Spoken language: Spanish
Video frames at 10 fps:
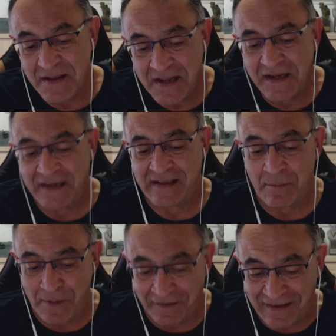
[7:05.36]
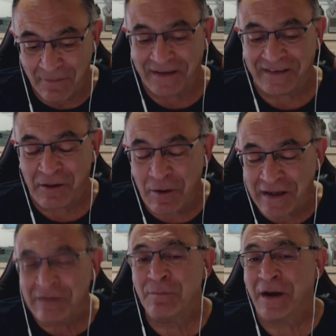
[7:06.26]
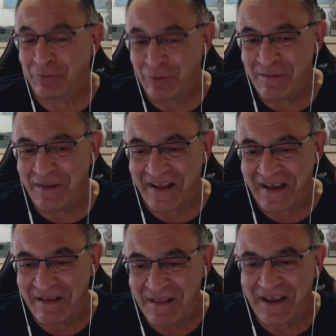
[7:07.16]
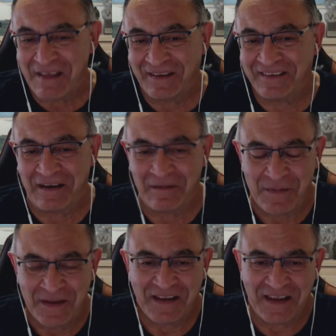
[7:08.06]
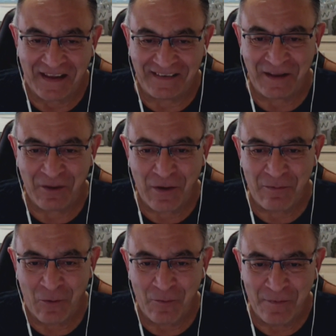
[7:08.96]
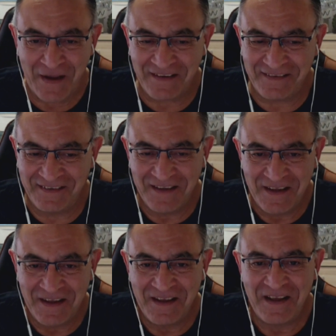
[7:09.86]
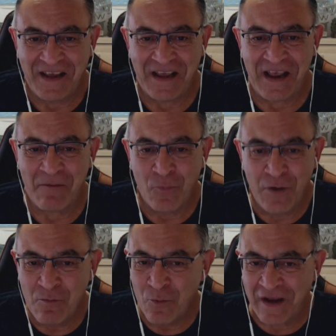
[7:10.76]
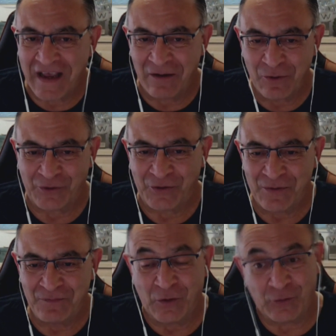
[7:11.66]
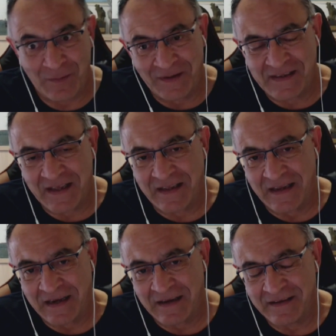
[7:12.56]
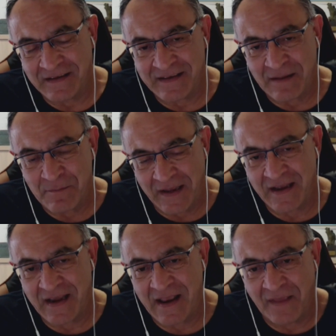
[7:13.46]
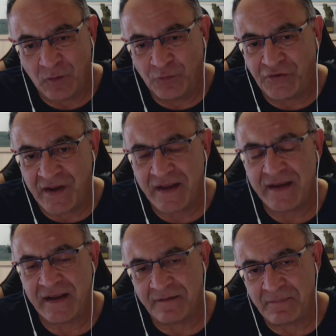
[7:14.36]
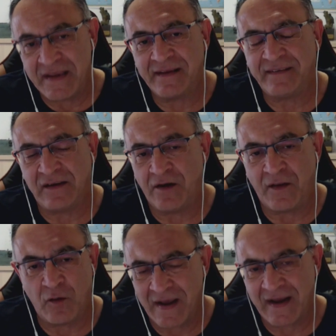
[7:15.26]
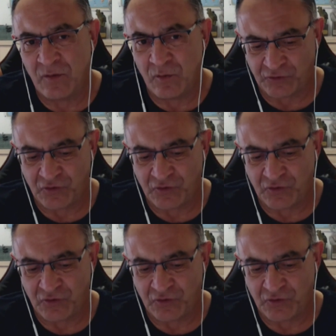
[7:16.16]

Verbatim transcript: Y también se ha batido la temperatura media. Es decir, que ha sido un mes eh, muy, muy calurosos. No solamente aquí, eh, también en Andalucía y en España sí es de los más calurosos.